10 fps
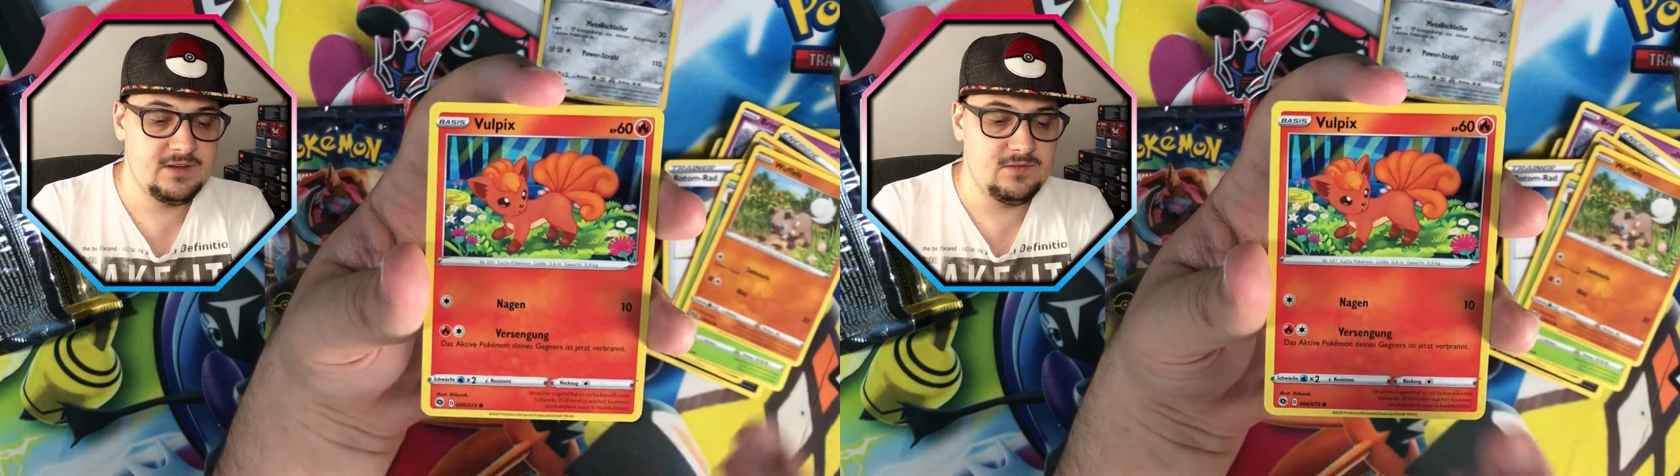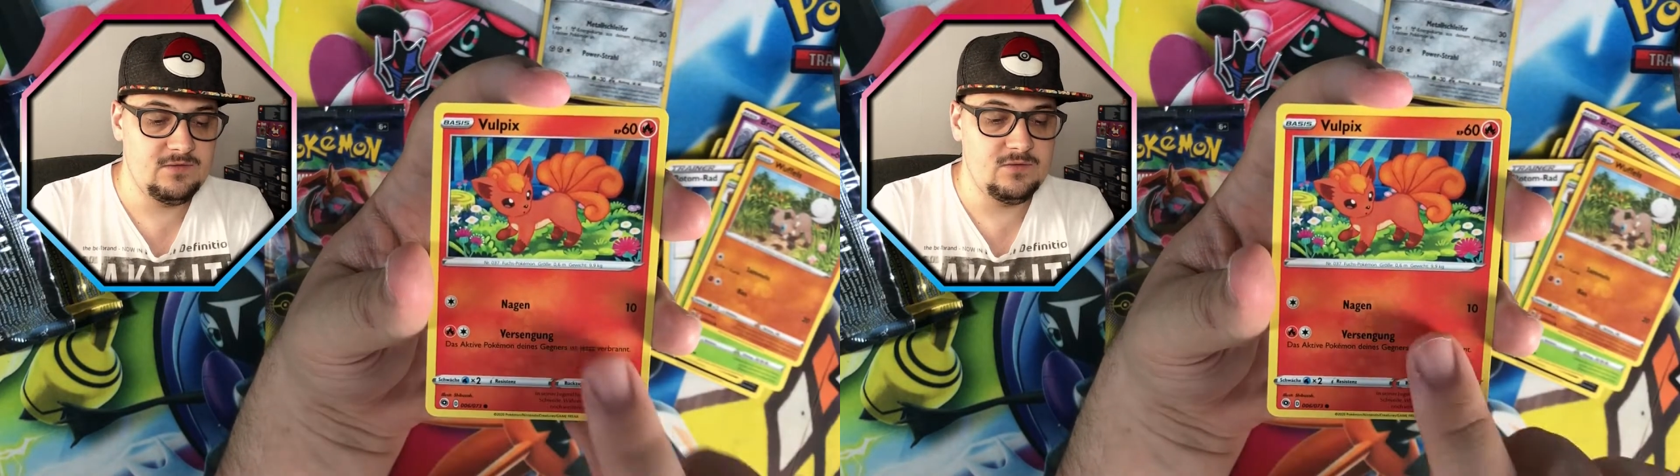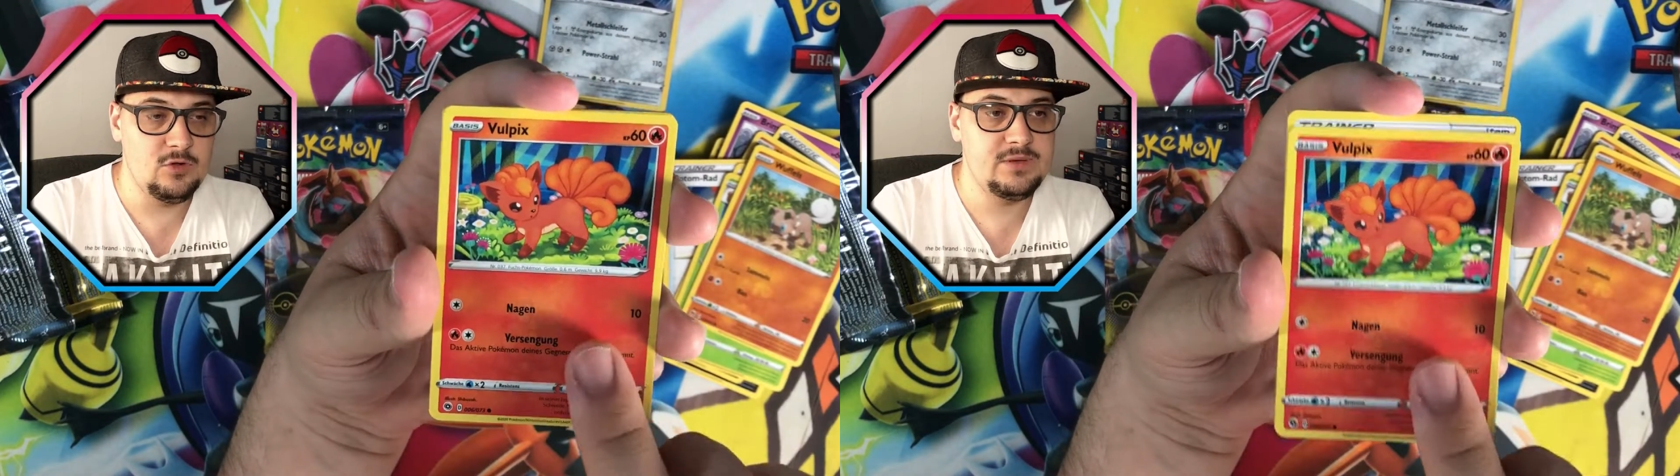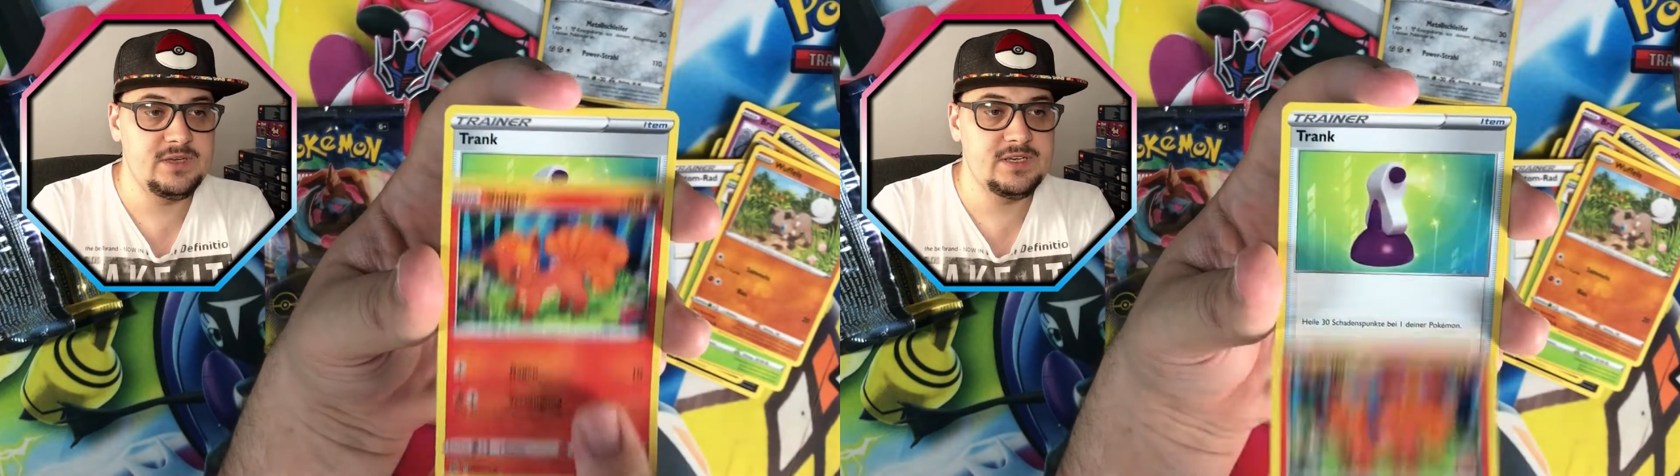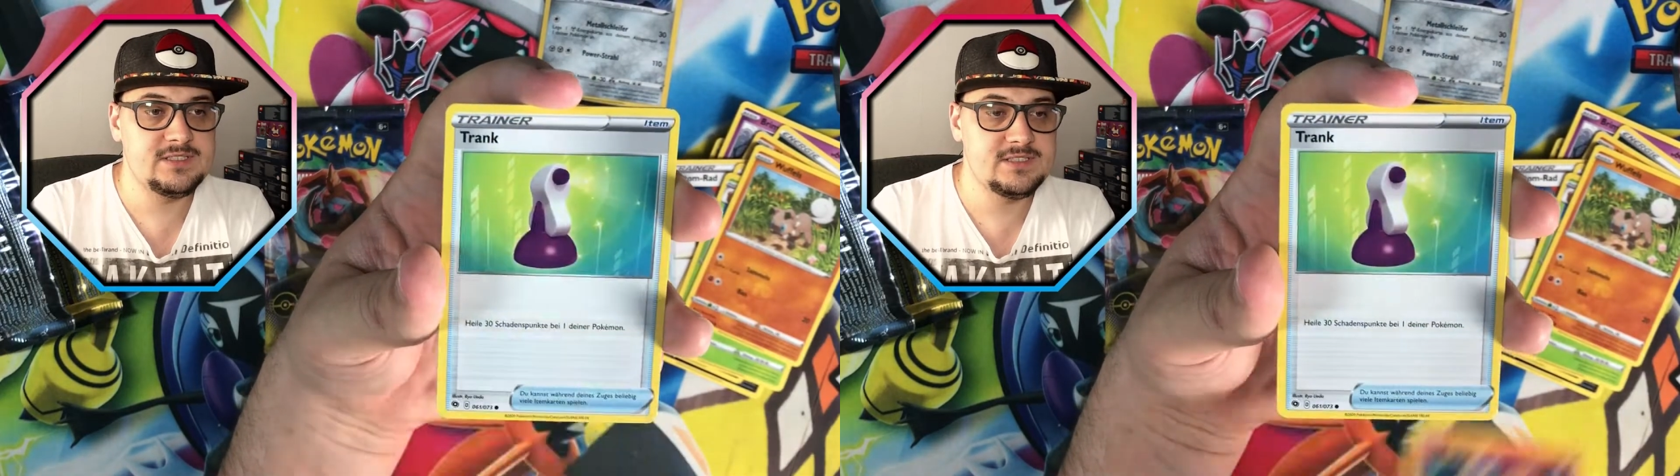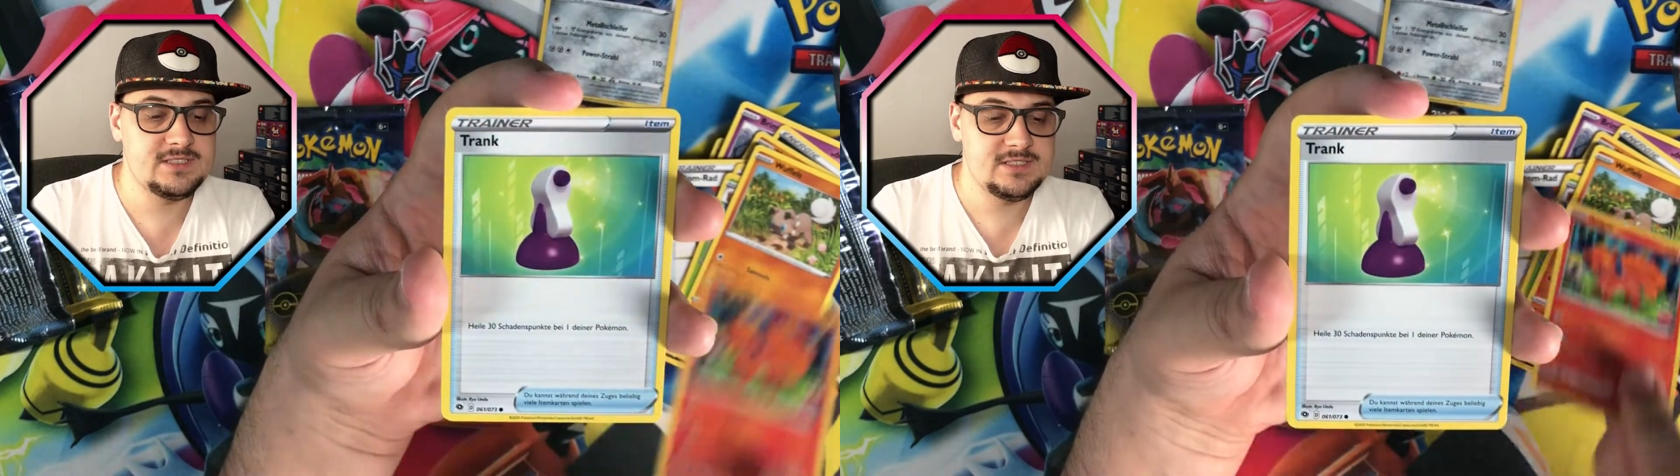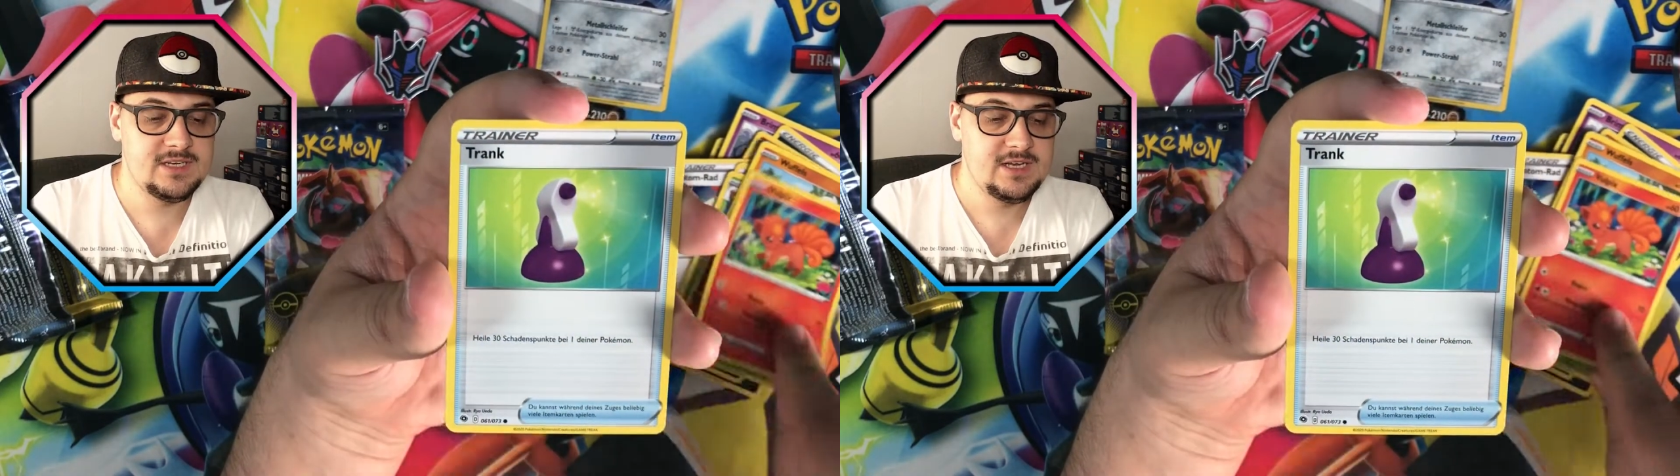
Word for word: Vulpix,